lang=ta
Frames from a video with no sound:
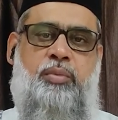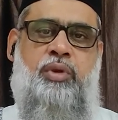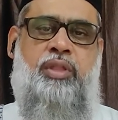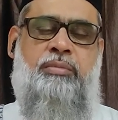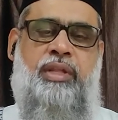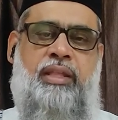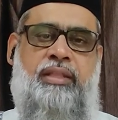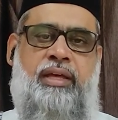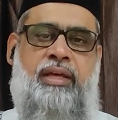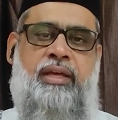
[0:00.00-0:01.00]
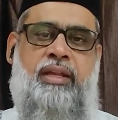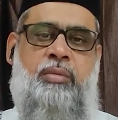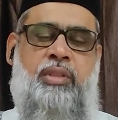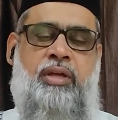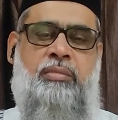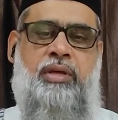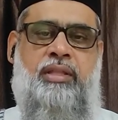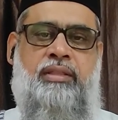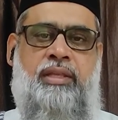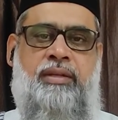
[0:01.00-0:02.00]
புனிதம் நிறைந்த ரமலான்
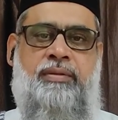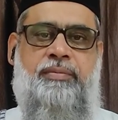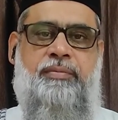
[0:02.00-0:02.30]
மாதத்தின்